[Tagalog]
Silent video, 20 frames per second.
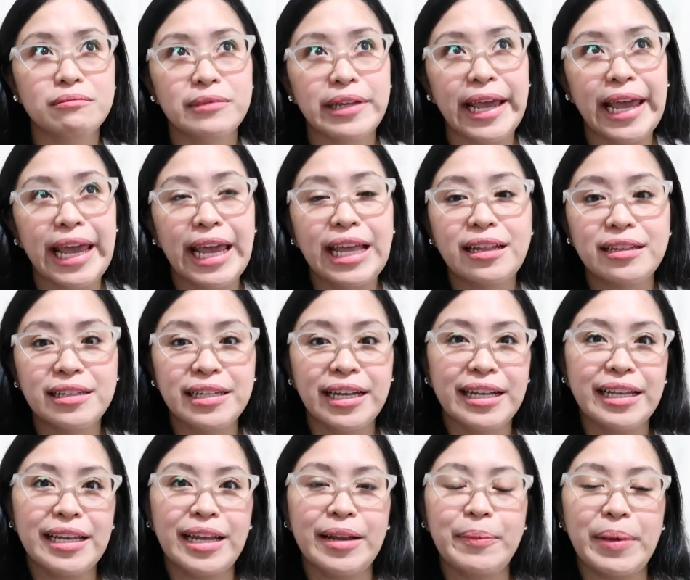8,
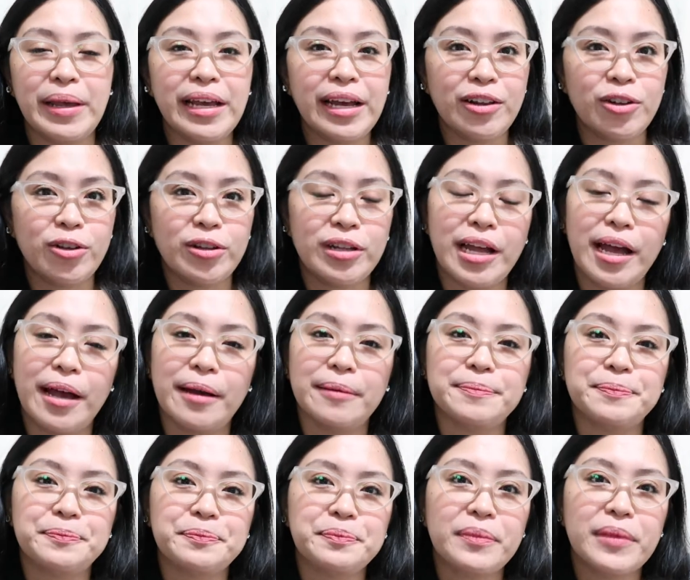ganyan, may ganun na.
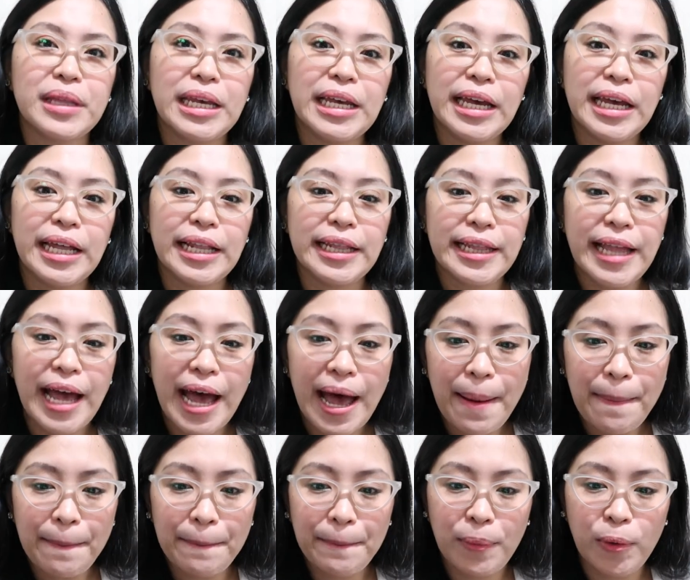
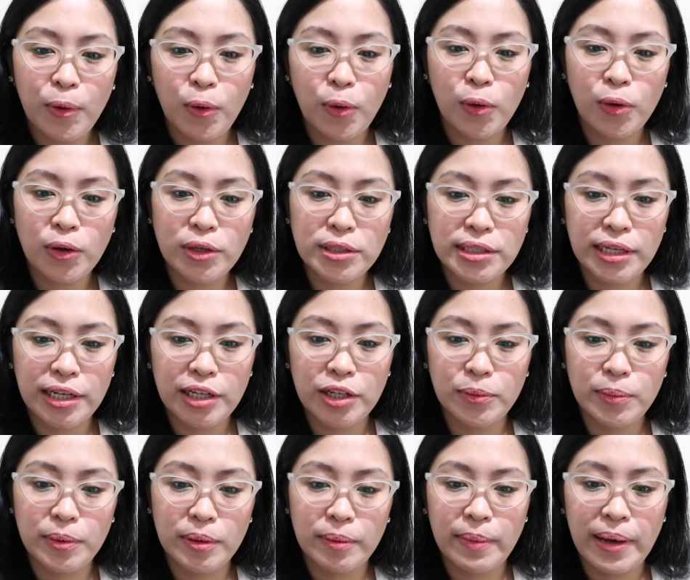Tapos, ano
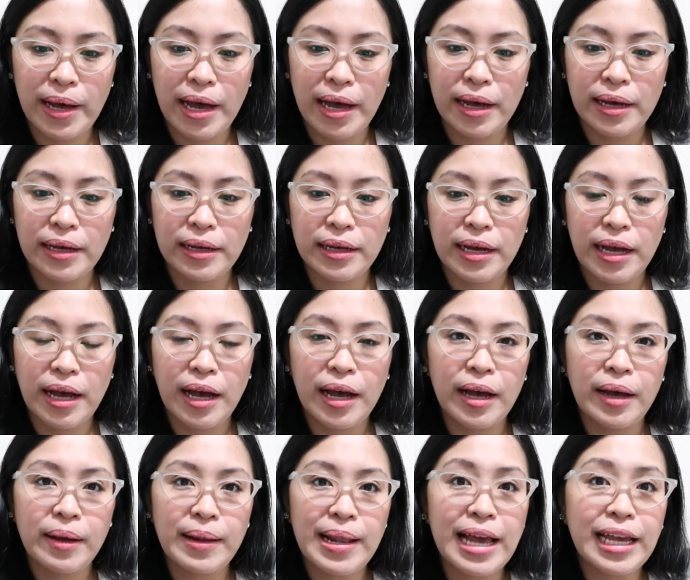pa ba?
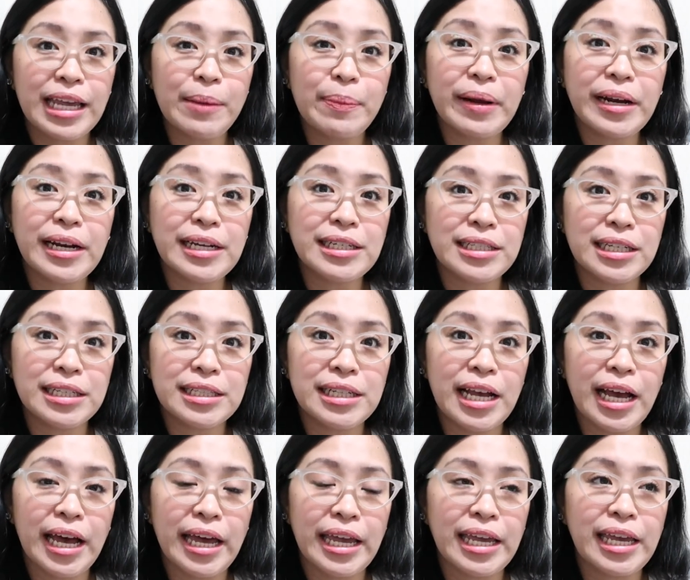Uh, lagi pa rin siyang
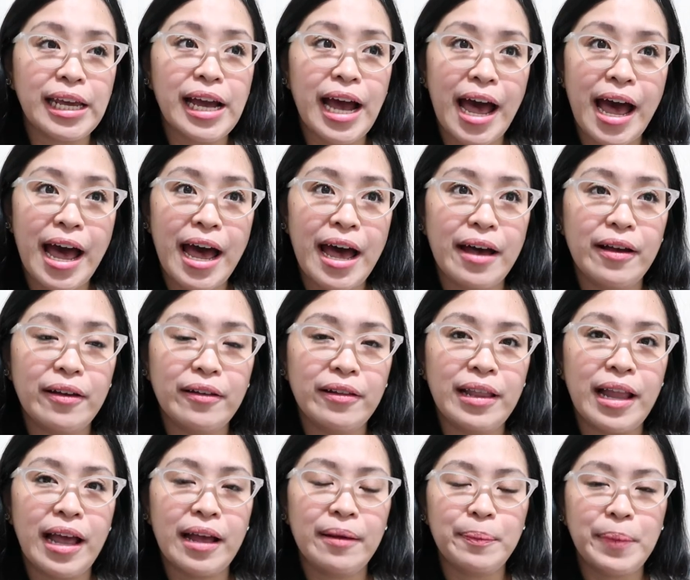nakahiga
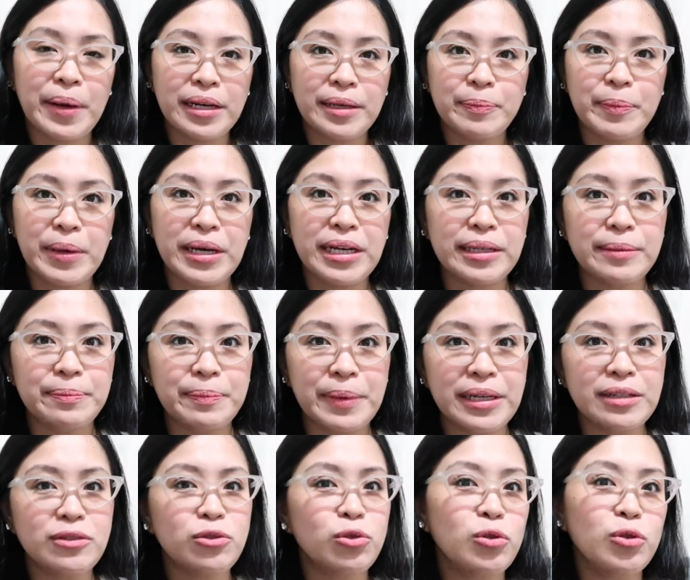la, pag, pag,
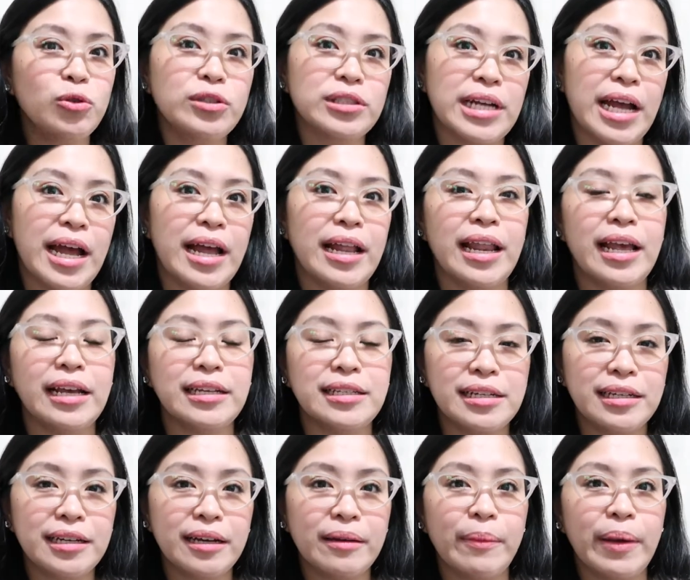pag siya, like sa
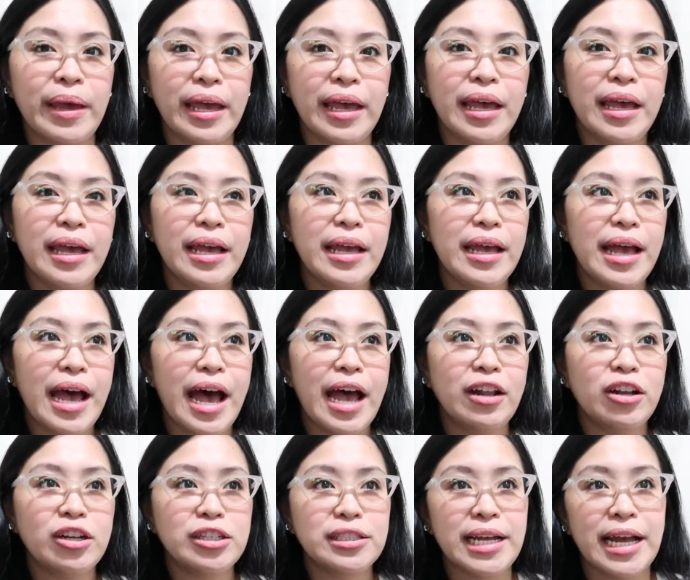gabi,
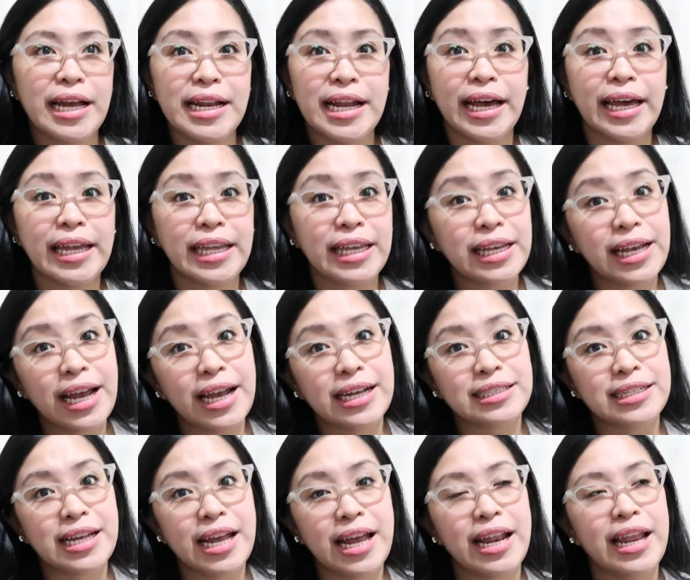ano siya, nakahiga
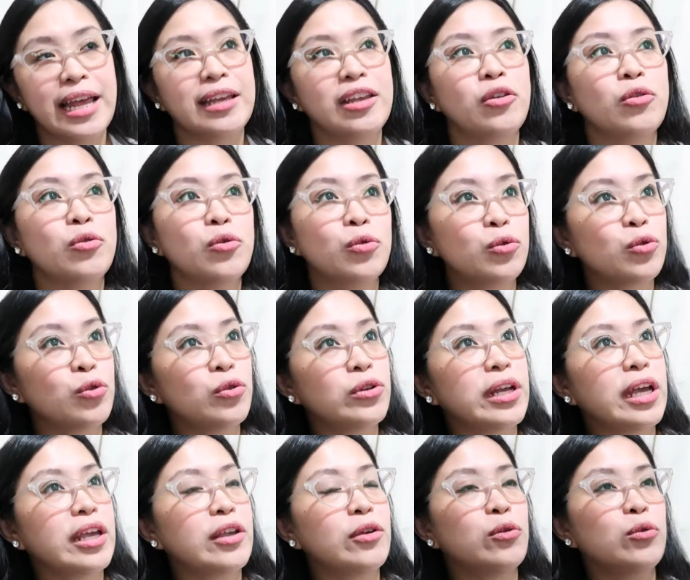siya, like yung ulo
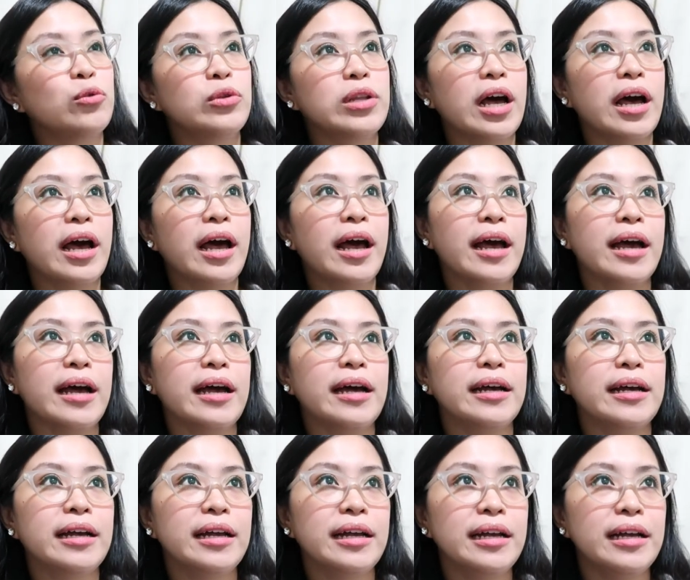niya yung
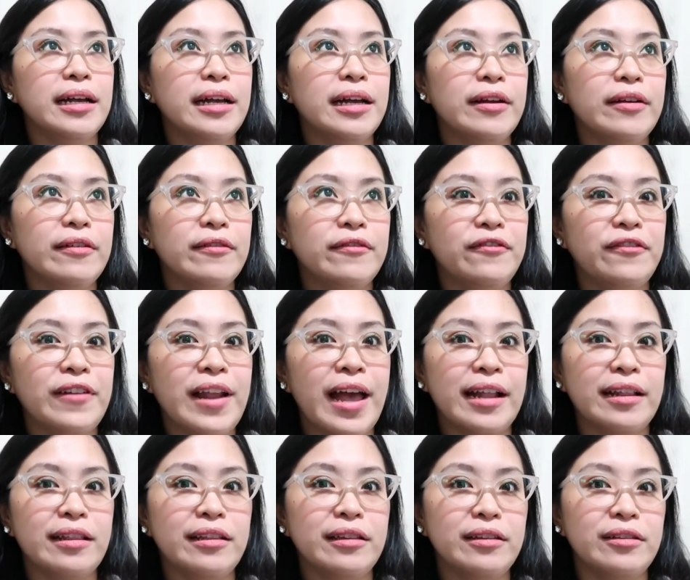
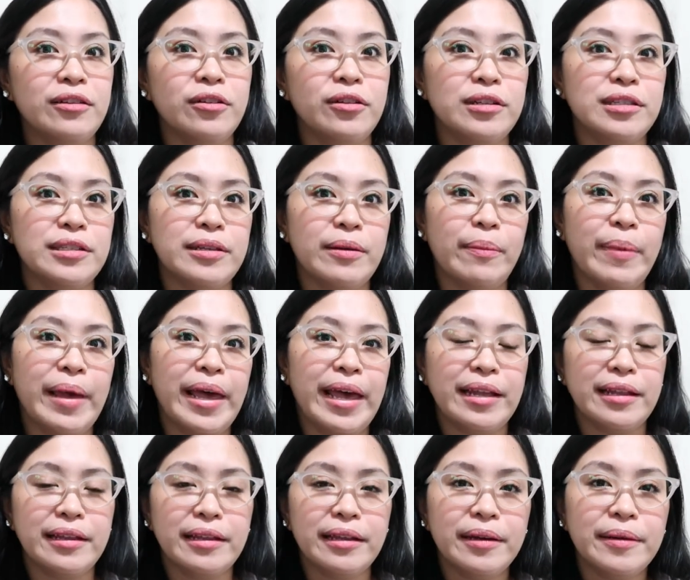naka-flat dun sa bed.